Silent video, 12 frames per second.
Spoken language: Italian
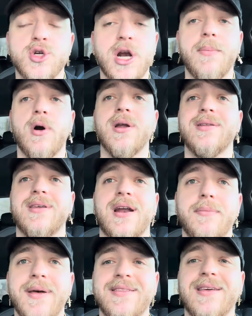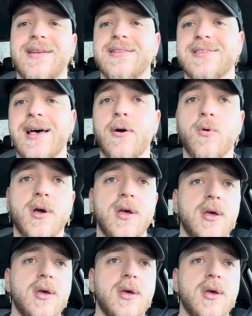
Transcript: ce l'abbiamo letteralmente nel sangue